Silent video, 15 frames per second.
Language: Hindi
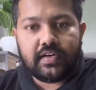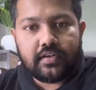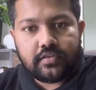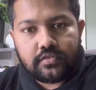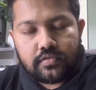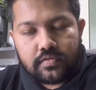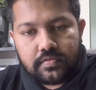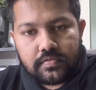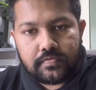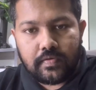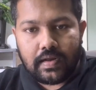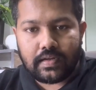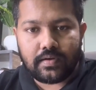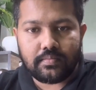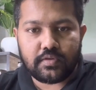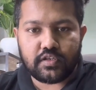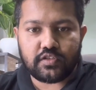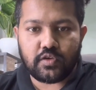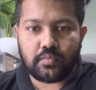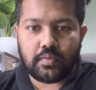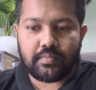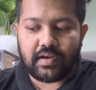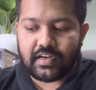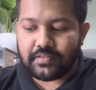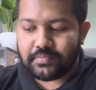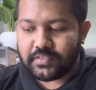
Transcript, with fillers: डियर स्टूडेंट्स वेलकम करता हूं मैं भारत